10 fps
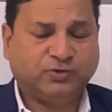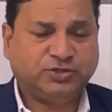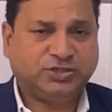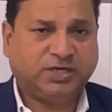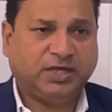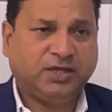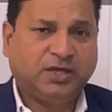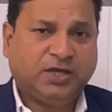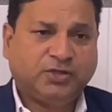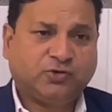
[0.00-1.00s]
मोदी जी ने
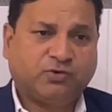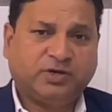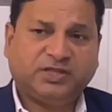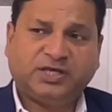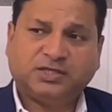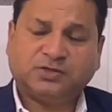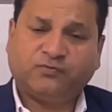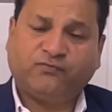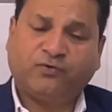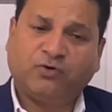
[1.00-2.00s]
तो उन्होंने
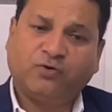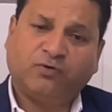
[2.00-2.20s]
वो